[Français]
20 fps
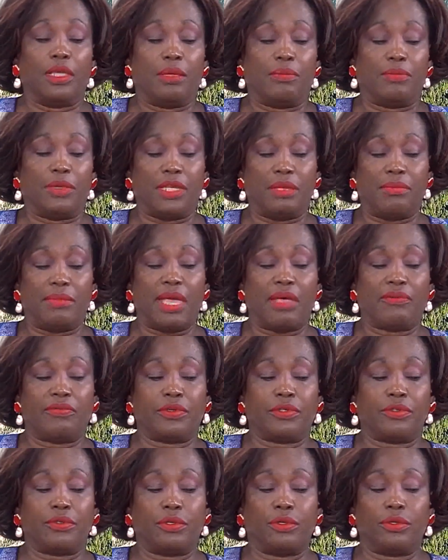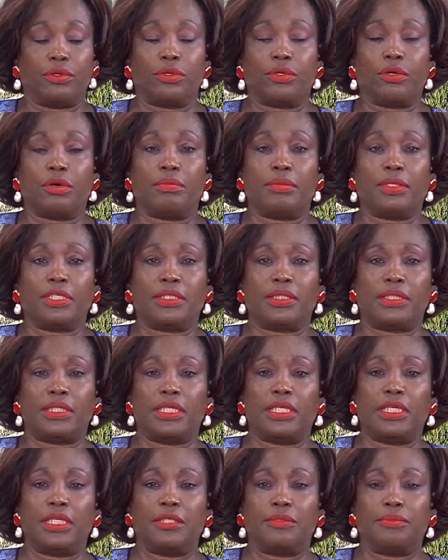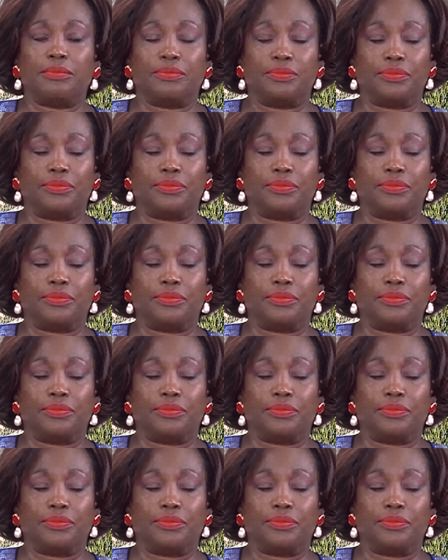Bien-aimés, avant de commencer,